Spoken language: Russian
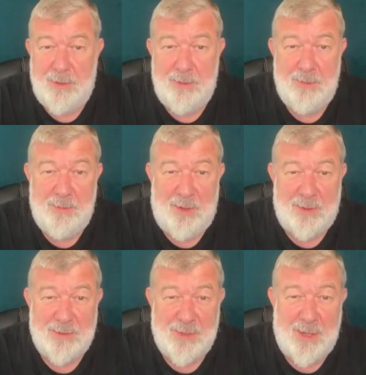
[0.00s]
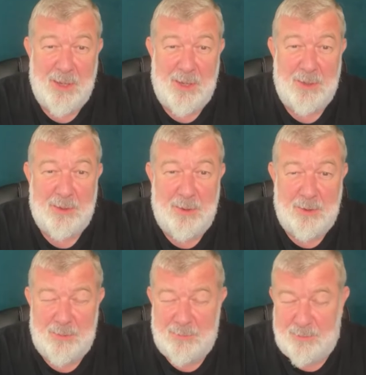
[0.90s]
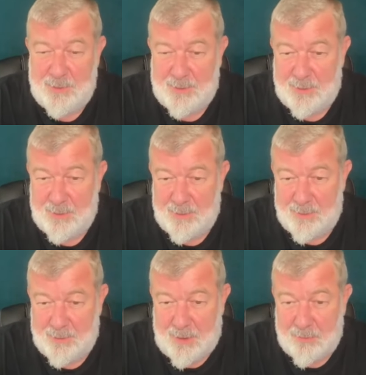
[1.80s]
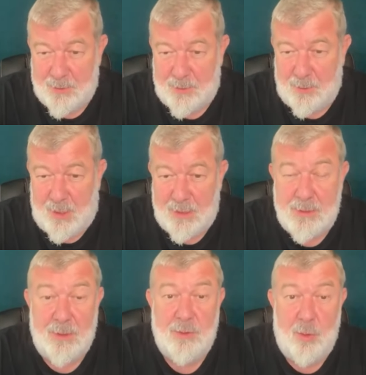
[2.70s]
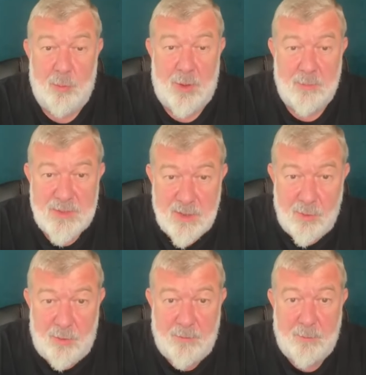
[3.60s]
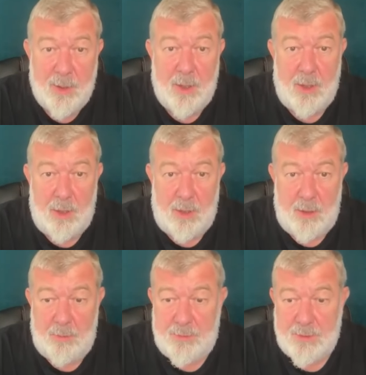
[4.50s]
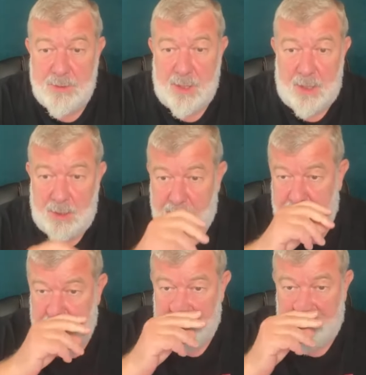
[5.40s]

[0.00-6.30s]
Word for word: добивался до это, того, что хотел, добрым словом и пистолетом,